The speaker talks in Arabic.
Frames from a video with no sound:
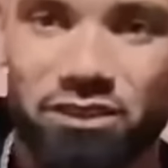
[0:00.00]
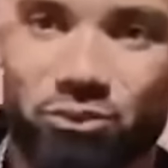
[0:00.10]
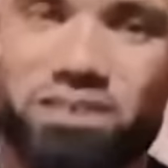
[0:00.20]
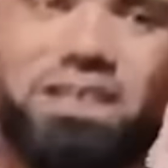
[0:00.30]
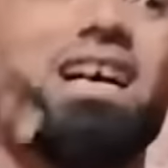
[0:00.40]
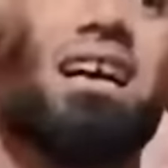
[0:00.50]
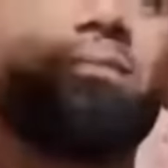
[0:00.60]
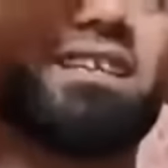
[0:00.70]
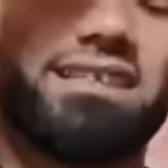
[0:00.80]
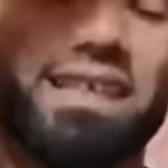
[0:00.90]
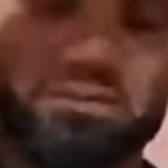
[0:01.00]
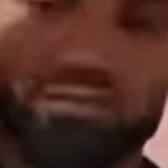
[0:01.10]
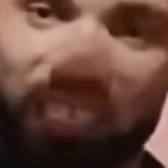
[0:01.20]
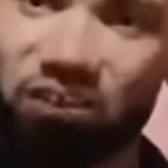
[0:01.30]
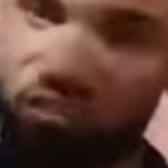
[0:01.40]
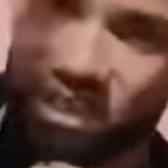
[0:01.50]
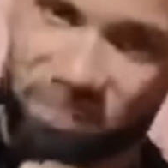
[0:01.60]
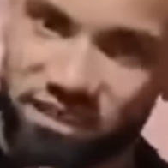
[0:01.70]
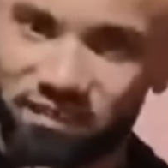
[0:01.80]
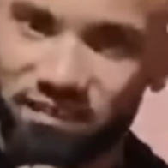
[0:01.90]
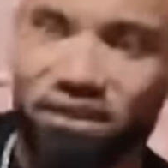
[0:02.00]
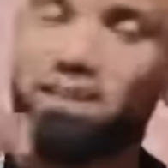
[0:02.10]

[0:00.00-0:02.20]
كثار من الدري المسكين اللي في كازا الله